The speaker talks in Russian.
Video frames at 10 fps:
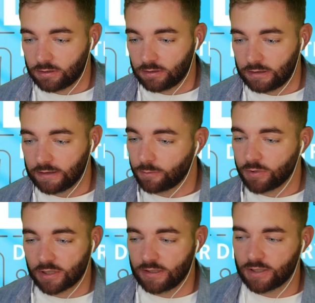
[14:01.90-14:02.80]
это мы
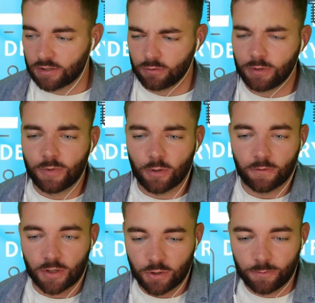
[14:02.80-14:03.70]
сейчас даже ну, не берем в
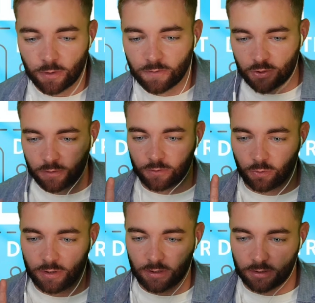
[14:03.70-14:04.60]
расчет, берем в расчет вот
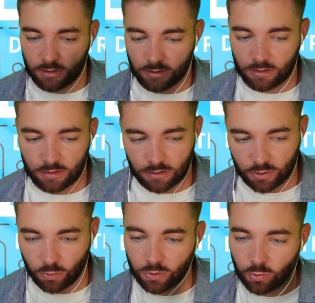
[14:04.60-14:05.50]
только э,
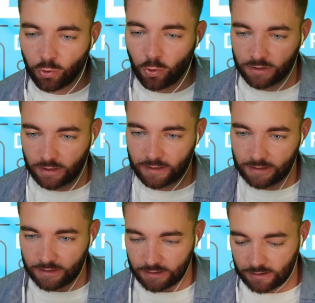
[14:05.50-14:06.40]
сторону доктора и
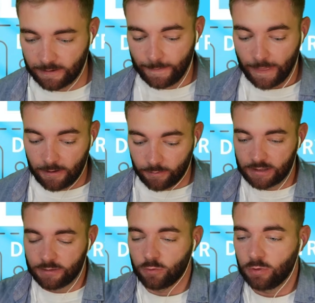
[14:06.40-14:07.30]
клиники.
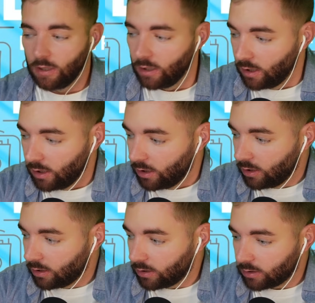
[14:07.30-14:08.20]
Поэтому
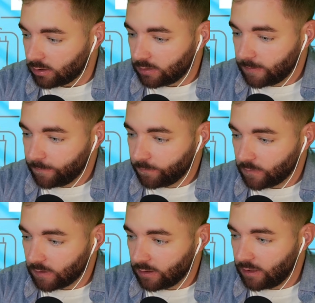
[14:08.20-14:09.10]

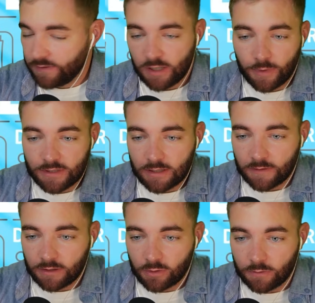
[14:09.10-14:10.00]
для всех пациентов,
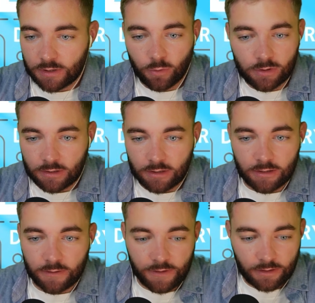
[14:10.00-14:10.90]
которые вот смотрят этот
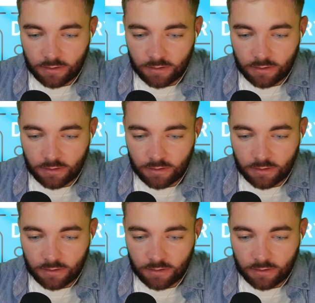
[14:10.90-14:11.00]
эфир,